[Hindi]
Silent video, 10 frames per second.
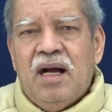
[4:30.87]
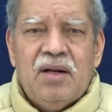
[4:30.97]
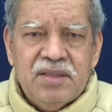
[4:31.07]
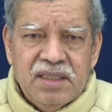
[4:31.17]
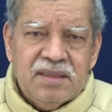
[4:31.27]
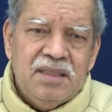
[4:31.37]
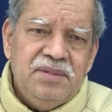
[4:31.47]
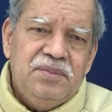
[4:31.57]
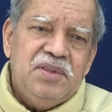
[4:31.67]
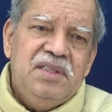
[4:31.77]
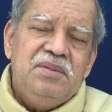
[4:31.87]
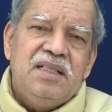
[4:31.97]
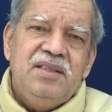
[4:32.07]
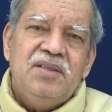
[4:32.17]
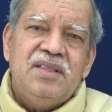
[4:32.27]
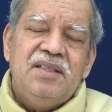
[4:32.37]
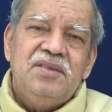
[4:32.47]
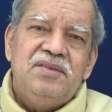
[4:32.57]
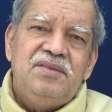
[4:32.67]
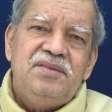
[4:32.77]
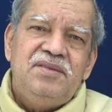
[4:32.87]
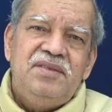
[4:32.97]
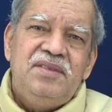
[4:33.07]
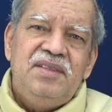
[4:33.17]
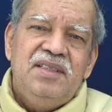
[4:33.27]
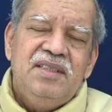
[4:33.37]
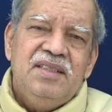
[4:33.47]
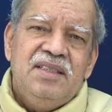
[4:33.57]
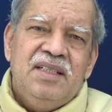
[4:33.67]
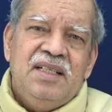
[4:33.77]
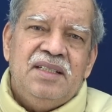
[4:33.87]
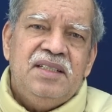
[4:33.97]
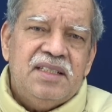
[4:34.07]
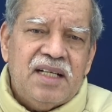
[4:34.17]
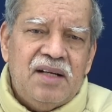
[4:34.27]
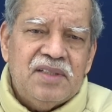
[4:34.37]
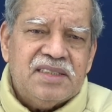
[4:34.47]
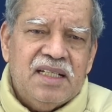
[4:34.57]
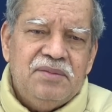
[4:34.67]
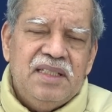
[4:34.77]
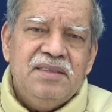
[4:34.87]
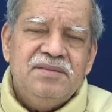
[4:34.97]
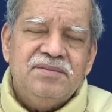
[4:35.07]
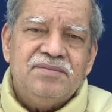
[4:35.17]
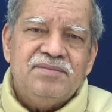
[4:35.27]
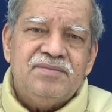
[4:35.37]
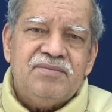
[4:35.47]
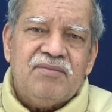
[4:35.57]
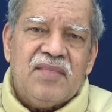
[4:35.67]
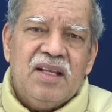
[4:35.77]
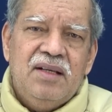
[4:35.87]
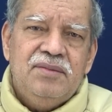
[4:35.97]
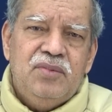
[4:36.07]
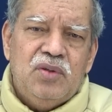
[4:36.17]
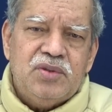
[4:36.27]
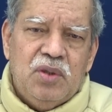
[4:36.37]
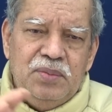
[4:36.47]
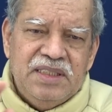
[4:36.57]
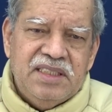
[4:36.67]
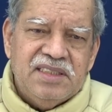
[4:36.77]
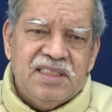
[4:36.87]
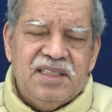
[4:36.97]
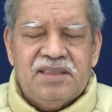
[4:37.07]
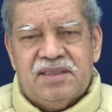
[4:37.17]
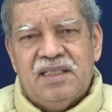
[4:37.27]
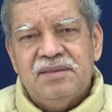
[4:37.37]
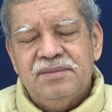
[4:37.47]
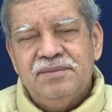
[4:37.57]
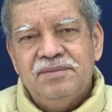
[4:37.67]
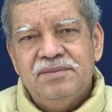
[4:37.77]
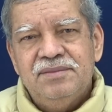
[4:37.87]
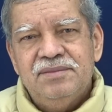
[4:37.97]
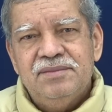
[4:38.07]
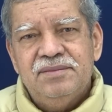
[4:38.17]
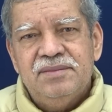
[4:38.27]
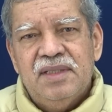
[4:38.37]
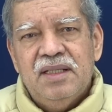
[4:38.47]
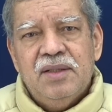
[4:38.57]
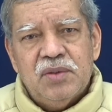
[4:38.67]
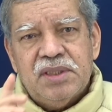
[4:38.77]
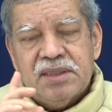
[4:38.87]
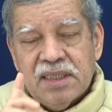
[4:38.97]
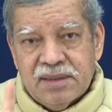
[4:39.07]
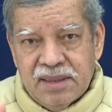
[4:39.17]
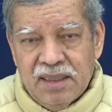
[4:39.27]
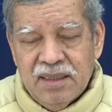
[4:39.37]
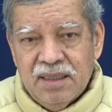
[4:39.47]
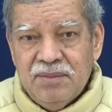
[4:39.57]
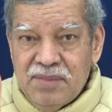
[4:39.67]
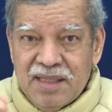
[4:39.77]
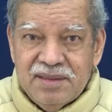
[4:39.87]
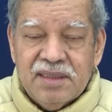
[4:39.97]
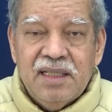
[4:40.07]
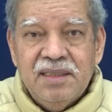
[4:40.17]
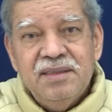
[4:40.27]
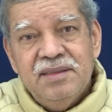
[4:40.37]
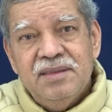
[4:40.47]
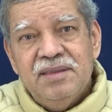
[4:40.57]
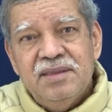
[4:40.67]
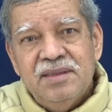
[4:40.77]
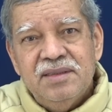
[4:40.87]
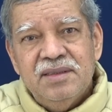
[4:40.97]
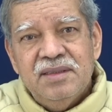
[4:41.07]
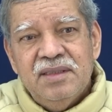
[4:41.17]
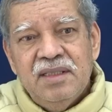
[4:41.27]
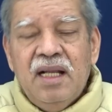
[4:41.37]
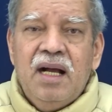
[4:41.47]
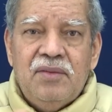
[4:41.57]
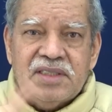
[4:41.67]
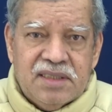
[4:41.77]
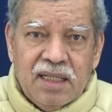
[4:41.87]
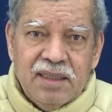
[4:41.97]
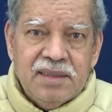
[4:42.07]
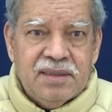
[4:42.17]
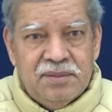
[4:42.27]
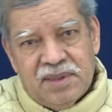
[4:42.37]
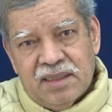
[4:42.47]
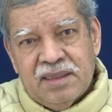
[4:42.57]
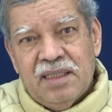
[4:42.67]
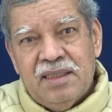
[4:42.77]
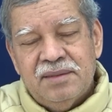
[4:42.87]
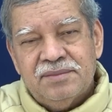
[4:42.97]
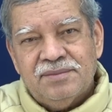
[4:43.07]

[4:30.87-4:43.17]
और कितना भी बुद्धिमान क्यों नहीं हो निद्रावस्था में वो जो भी चीज़ें देखता है उसे सत्य मानता है अवस्था का इतना बड़ा खेल है